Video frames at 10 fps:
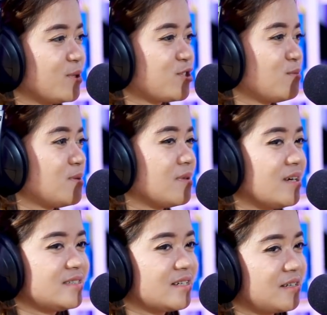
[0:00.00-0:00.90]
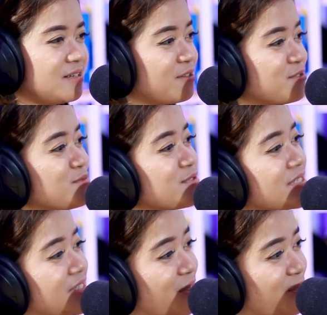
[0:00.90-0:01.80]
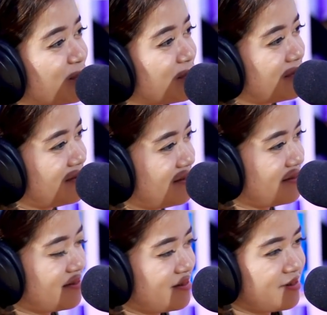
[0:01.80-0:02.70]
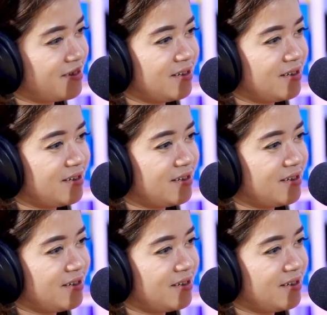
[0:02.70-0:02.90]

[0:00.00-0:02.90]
coba-coba belajar nyanyi lagu Bugis satu. Oke. Okay.